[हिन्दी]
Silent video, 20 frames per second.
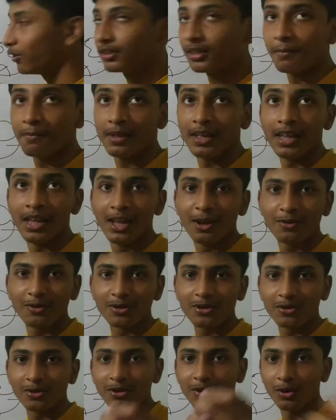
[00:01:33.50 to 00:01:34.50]
भी कुछ
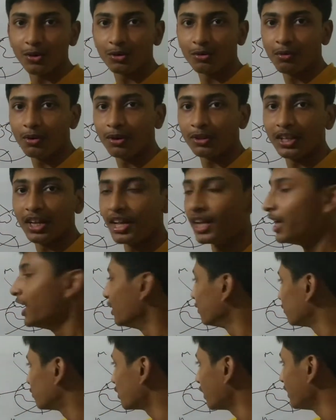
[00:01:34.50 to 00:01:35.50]
कुछ यूज़फुल होते हैं तो
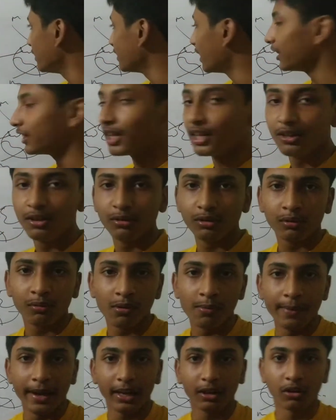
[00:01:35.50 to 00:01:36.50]
चलिए जानते हैं यूज़फुल
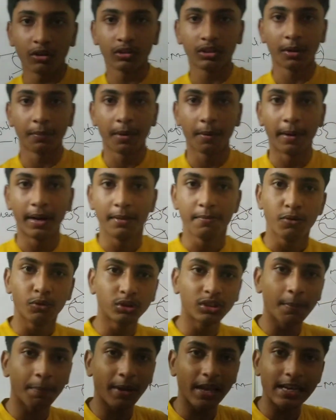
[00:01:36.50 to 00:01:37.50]
माइक्रोनिज्म के बारे में उससे
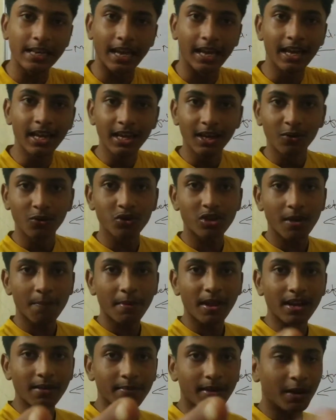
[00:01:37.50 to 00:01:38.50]
पहले उससे पहले
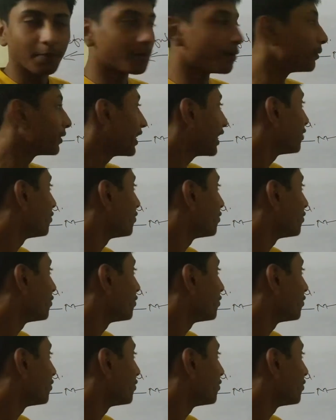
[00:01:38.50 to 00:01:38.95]
मैं आपको बता दूँ